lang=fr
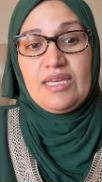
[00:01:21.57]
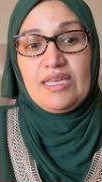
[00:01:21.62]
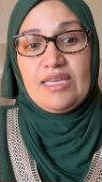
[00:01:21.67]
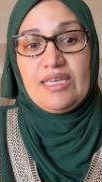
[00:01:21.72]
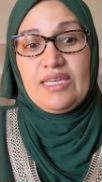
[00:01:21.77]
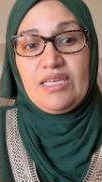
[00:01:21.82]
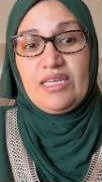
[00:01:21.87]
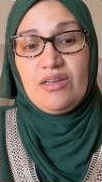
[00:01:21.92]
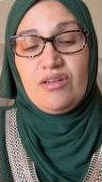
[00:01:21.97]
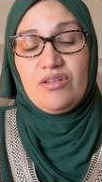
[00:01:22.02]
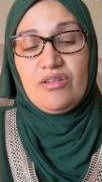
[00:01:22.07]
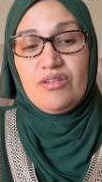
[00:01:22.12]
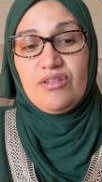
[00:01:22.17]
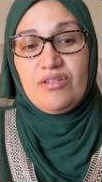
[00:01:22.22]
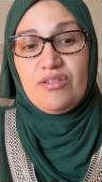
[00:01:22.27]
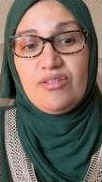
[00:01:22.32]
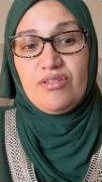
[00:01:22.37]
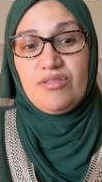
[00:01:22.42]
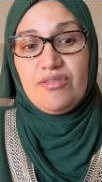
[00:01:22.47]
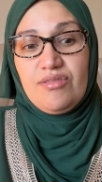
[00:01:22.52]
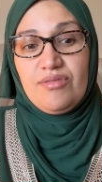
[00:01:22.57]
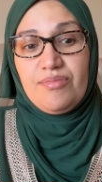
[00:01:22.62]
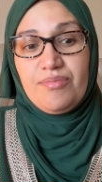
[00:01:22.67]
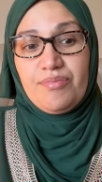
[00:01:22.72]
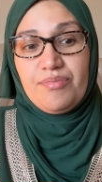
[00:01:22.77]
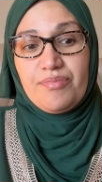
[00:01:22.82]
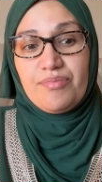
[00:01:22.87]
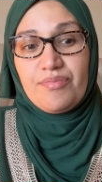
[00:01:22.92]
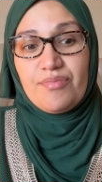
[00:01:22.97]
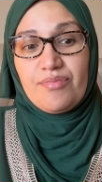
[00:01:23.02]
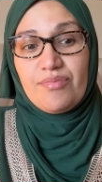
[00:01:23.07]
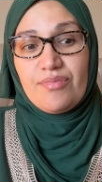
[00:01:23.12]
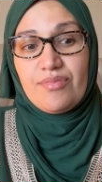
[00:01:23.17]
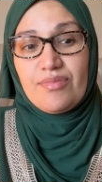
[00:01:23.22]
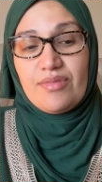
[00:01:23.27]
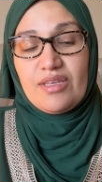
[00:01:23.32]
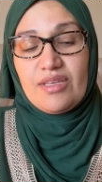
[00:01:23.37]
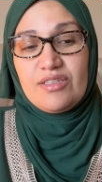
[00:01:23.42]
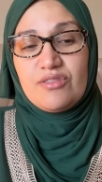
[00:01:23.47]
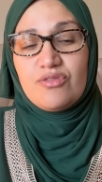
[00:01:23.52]
Et euh,
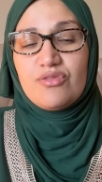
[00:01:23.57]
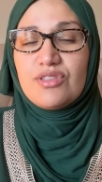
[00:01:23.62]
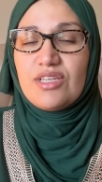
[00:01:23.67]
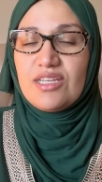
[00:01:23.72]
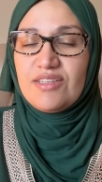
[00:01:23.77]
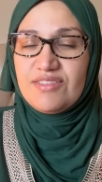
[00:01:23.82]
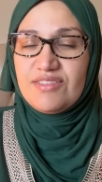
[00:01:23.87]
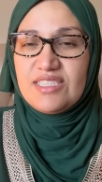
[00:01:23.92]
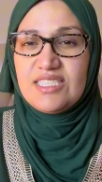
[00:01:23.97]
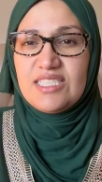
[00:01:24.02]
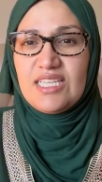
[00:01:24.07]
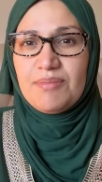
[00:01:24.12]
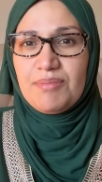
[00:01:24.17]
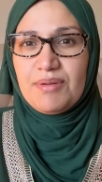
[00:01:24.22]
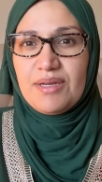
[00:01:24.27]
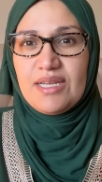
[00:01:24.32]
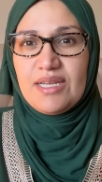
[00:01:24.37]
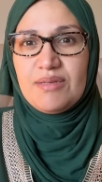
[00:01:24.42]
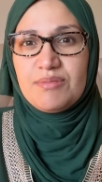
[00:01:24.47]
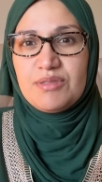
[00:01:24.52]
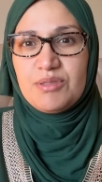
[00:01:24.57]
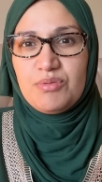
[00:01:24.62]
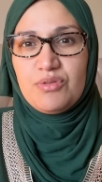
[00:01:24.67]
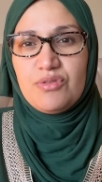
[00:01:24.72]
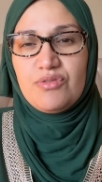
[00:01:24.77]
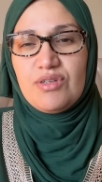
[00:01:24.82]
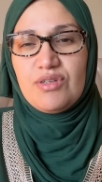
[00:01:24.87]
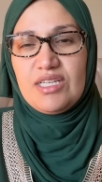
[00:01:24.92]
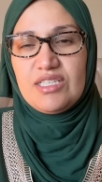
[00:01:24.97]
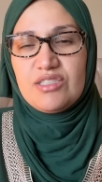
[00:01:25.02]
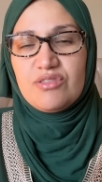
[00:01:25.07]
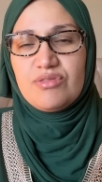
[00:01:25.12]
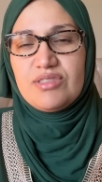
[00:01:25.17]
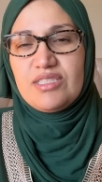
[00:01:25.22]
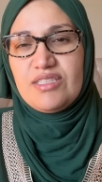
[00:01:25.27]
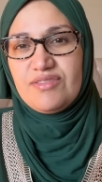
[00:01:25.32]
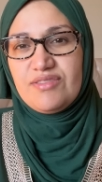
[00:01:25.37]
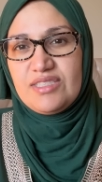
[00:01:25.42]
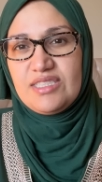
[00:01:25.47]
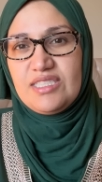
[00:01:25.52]
je vous en avais déjà parlé un petit peu, voilà, je
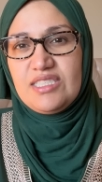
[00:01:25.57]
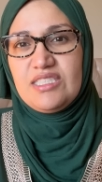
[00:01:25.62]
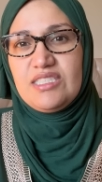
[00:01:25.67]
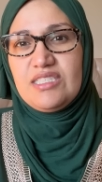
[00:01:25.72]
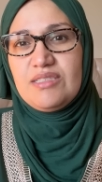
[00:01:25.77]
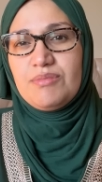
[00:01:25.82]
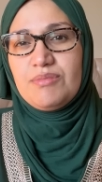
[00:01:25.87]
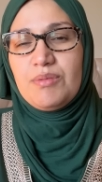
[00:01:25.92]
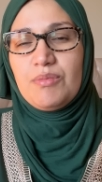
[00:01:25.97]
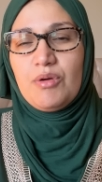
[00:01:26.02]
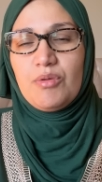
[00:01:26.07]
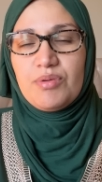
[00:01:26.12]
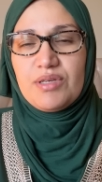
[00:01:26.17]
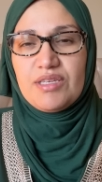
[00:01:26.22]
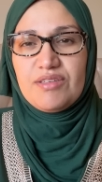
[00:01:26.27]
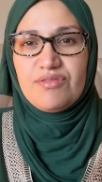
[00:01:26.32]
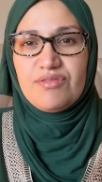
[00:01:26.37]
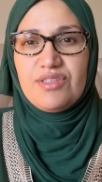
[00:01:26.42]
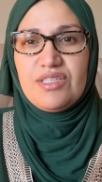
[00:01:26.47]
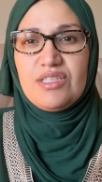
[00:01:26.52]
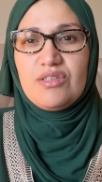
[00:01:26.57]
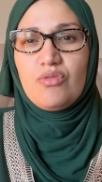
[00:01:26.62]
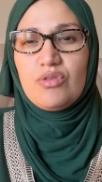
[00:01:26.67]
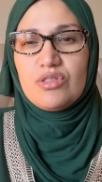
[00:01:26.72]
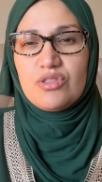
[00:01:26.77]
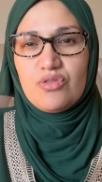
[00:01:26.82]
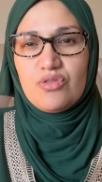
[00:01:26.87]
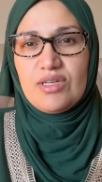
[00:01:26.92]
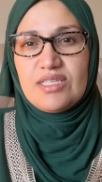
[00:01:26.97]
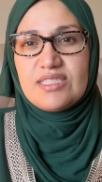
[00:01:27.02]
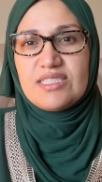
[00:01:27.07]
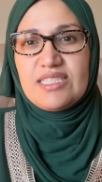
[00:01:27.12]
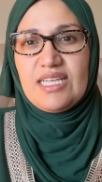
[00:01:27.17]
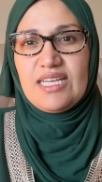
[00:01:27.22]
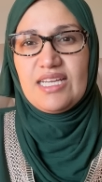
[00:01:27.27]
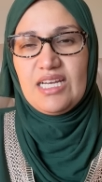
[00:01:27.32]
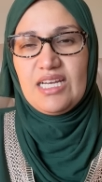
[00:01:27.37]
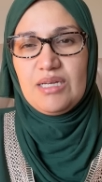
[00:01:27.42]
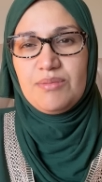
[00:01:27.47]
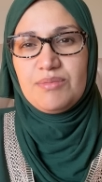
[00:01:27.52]
vous avais dit, même en privé, quoi, sur
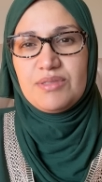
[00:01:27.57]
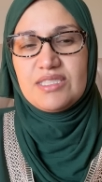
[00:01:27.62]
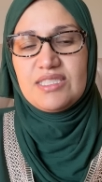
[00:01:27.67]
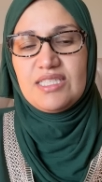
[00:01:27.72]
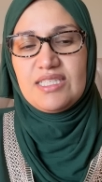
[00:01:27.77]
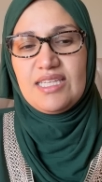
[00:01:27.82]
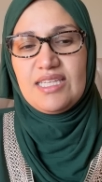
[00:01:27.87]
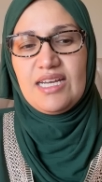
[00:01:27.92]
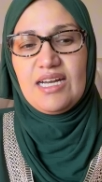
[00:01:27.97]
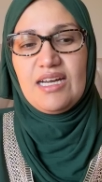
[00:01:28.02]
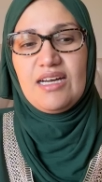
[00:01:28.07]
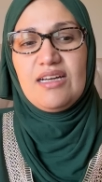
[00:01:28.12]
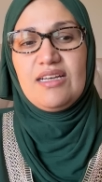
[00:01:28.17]
Instagram, etc.